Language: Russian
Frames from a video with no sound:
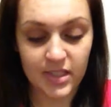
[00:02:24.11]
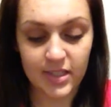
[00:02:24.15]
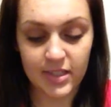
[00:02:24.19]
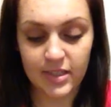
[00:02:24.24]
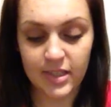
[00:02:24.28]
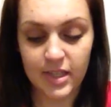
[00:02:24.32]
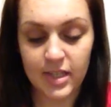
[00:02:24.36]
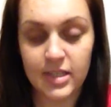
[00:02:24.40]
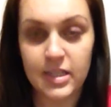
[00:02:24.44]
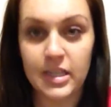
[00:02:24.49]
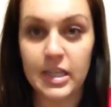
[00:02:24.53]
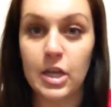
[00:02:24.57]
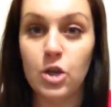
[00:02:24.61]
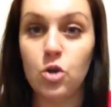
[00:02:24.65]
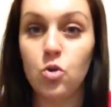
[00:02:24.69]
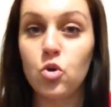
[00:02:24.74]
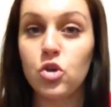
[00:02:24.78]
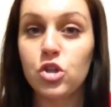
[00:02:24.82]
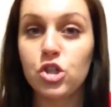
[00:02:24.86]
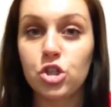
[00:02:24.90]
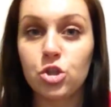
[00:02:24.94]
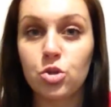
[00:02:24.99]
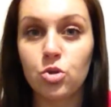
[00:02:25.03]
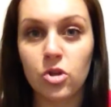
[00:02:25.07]
И, кстати, я ее
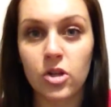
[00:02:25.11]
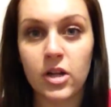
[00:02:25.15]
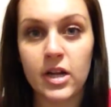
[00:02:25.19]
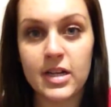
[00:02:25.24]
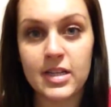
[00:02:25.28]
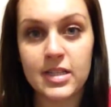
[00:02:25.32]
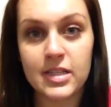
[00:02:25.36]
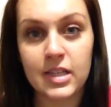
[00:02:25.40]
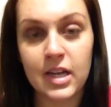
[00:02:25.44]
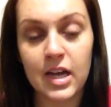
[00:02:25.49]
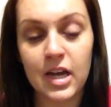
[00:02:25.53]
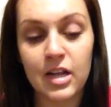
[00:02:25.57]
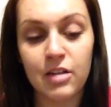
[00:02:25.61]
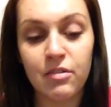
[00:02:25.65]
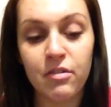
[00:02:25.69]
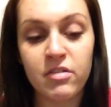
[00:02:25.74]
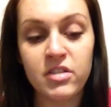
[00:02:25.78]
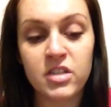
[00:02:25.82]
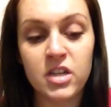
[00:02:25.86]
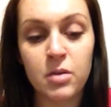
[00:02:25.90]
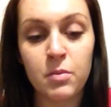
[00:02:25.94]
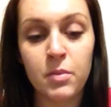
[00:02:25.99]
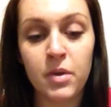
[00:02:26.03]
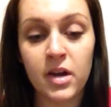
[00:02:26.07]
очень долго искала во
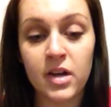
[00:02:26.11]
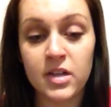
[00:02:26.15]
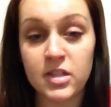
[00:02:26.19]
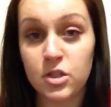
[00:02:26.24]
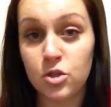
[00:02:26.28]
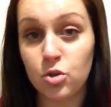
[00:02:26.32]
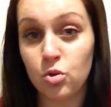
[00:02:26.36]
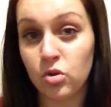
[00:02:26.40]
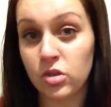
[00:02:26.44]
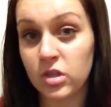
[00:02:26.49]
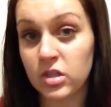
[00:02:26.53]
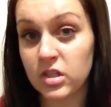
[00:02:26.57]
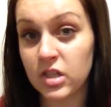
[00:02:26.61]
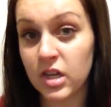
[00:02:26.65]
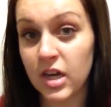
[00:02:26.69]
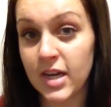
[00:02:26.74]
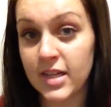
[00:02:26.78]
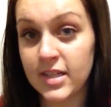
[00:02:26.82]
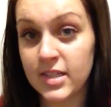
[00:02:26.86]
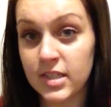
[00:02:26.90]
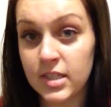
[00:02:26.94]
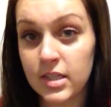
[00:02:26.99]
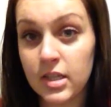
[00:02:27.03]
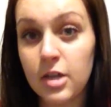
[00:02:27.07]
всех магазинах, куда
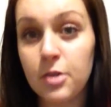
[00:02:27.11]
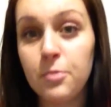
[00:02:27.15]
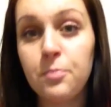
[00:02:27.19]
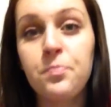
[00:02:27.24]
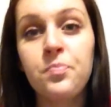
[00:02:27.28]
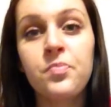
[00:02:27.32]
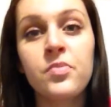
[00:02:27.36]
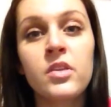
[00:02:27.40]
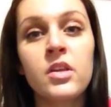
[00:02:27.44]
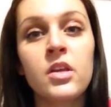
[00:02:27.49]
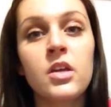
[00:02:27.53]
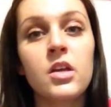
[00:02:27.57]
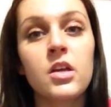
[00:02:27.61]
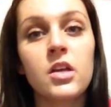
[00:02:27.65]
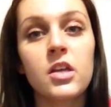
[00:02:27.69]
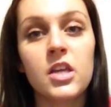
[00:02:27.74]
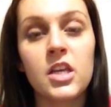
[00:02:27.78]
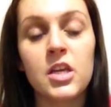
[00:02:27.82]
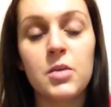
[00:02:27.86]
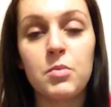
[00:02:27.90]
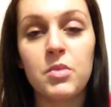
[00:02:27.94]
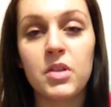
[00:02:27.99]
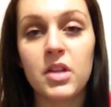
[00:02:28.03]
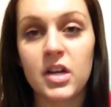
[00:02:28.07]
заходила.
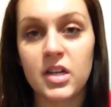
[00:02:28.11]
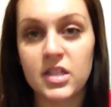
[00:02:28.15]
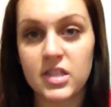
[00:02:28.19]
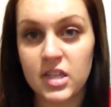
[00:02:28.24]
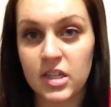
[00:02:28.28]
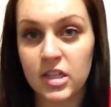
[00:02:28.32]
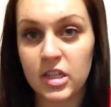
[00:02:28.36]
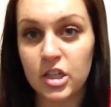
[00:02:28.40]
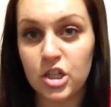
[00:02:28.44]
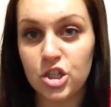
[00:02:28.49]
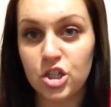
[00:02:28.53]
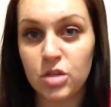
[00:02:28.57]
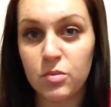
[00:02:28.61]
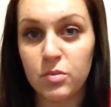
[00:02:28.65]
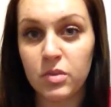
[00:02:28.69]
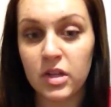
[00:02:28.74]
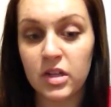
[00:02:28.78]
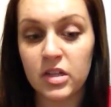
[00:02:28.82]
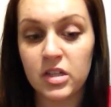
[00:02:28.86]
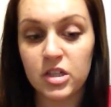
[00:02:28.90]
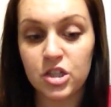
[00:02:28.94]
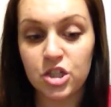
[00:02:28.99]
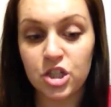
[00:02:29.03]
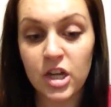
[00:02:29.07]
Именно где она должна
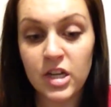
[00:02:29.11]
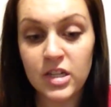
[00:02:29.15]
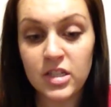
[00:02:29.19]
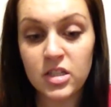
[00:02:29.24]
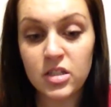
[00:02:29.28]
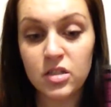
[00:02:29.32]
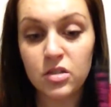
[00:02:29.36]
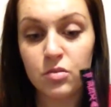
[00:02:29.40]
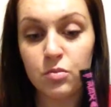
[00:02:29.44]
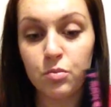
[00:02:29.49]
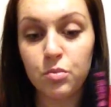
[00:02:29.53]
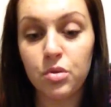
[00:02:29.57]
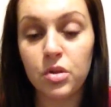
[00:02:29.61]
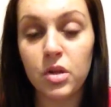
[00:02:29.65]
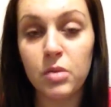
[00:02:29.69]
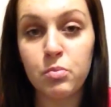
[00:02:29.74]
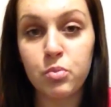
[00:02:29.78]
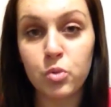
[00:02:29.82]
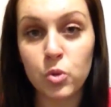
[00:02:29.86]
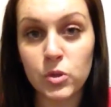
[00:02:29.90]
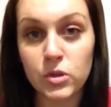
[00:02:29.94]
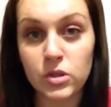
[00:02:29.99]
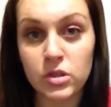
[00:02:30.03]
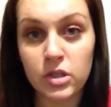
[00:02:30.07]
была лежать, было
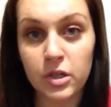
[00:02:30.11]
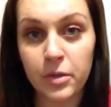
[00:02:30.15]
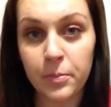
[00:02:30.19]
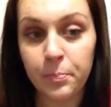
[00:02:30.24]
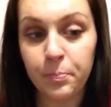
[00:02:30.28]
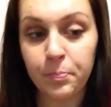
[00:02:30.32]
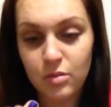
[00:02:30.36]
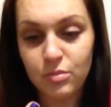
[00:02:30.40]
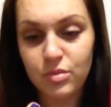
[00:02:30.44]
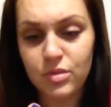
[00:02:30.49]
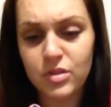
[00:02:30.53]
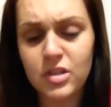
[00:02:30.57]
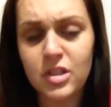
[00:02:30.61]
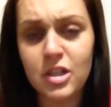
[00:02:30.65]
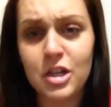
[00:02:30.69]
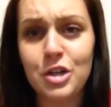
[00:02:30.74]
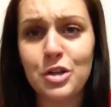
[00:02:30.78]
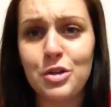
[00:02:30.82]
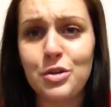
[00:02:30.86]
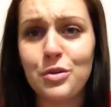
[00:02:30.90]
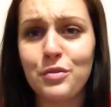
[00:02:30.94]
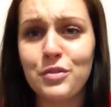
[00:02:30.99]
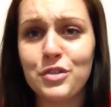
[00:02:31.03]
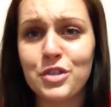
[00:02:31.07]
пусто. Быстро
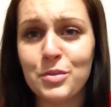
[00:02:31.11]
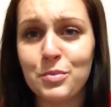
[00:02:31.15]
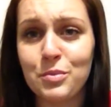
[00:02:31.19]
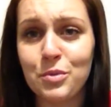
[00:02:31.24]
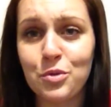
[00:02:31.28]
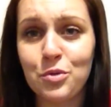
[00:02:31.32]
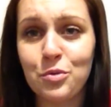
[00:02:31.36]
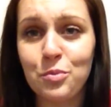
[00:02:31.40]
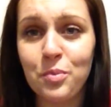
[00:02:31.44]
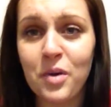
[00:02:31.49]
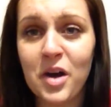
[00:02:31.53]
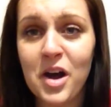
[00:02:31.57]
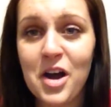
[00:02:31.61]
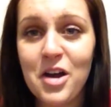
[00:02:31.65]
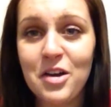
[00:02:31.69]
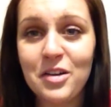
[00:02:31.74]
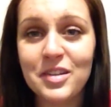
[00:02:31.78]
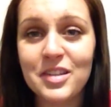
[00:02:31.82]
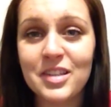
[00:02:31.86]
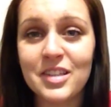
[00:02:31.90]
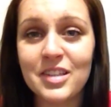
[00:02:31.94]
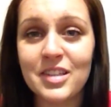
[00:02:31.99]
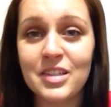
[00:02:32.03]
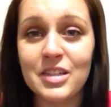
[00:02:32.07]
ее все
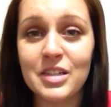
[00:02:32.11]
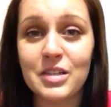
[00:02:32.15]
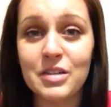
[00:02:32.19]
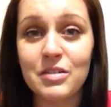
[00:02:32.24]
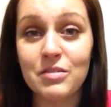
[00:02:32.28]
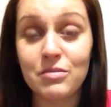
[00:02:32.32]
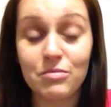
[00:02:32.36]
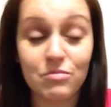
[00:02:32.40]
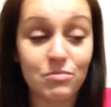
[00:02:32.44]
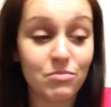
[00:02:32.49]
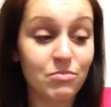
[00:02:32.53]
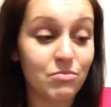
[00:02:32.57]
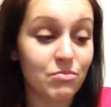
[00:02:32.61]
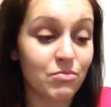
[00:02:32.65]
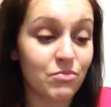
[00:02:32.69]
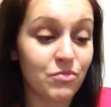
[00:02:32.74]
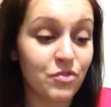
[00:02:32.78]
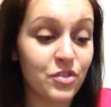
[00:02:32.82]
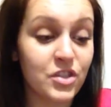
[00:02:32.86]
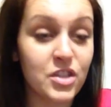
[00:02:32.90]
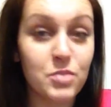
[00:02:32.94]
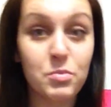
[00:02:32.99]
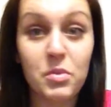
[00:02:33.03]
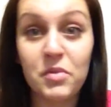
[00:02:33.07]
покупают, и,
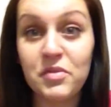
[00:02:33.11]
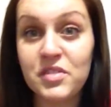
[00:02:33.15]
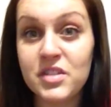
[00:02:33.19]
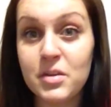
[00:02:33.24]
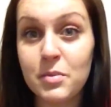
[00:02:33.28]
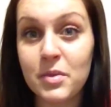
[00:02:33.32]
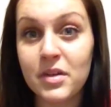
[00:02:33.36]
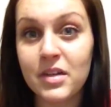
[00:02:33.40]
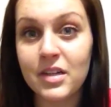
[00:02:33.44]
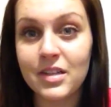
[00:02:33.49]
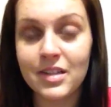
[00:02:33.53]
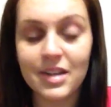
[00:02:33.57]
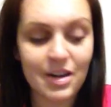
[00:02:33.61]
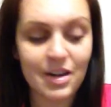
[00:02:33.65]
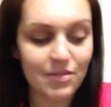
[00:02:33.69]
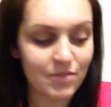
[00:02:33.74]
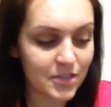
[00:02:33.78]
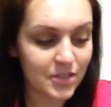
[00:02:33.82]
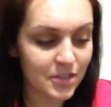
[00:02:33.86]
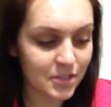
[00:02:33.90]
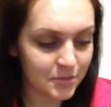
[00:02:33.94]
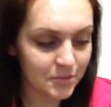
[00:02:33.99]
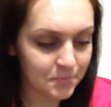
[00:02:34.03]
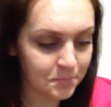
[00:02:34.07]
видимо, всем она
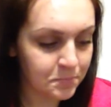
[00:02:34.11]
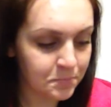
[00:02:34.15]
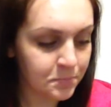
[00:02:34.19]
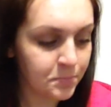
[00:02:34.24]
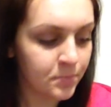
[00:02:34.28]
нравится.